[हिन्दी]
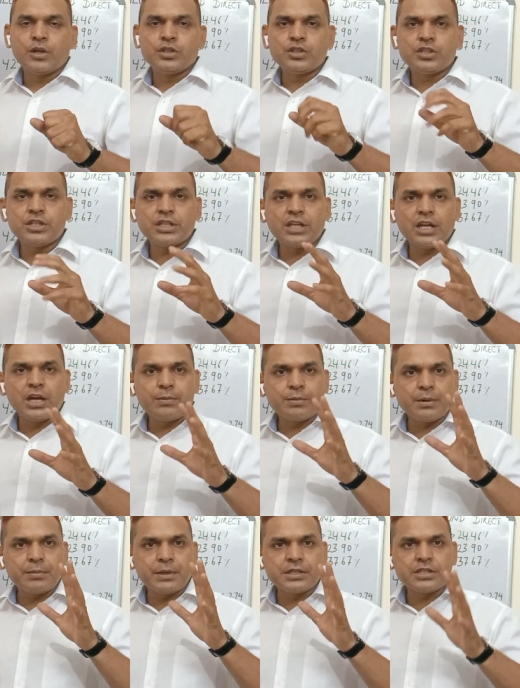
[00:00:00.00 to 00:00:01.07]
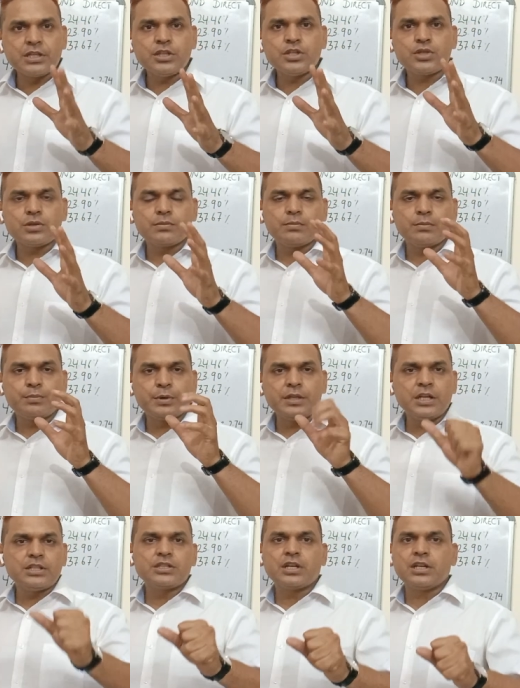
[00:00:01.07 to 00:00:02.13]
जिससे कि आपका पैसे
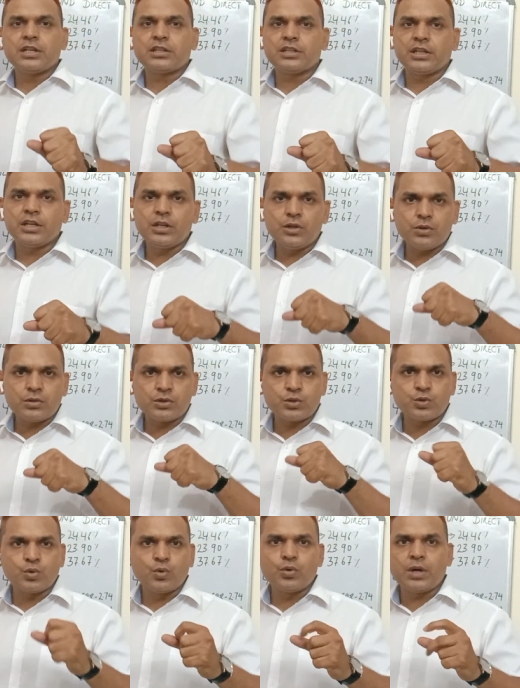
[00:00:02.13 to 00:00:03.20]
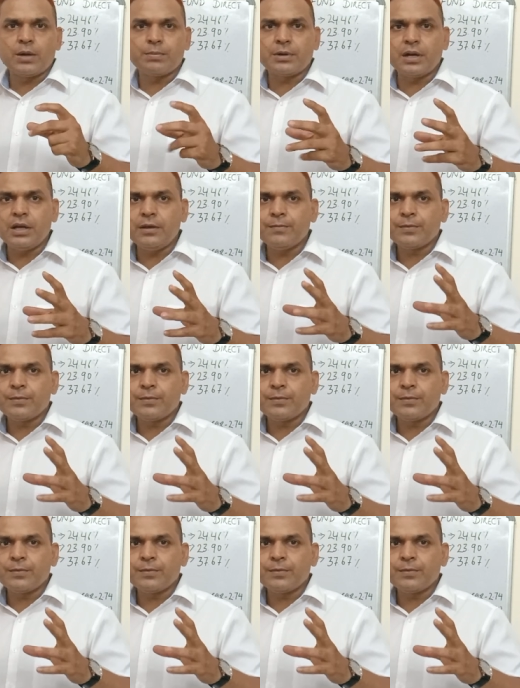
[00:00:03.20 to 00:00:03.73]
बढ़िया जगह लगते हैं और स्ट्रॉन्ग आपका